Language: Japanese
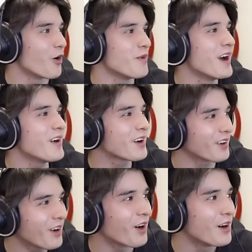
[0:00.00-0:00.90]
お前は
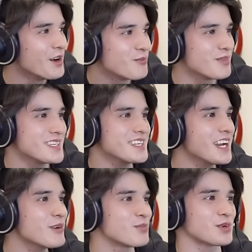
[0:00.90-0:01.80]
この
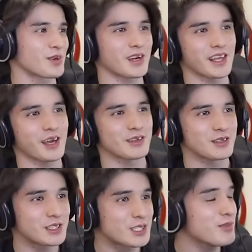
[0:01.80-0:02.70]
短い文章の中で
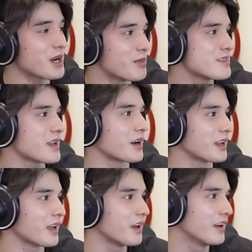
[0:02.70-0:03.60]
罪が3つあるから
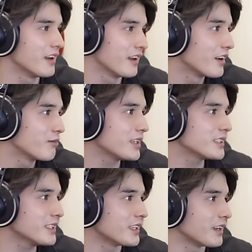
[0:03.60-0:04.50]
ね。ま
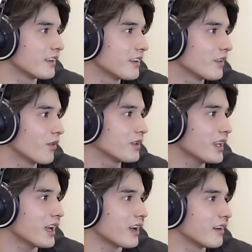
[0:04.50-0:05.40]
ず、ここ
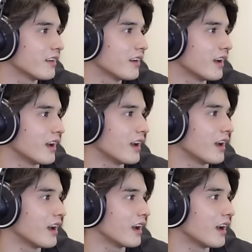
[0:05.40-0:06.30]
で、
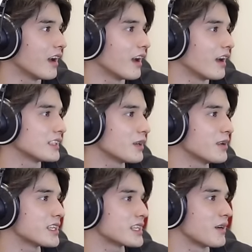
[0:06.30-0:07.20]
えー、冷
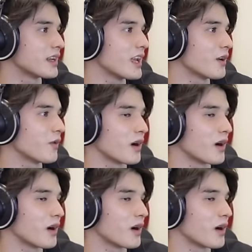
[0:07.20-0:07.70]
めてしまう傾向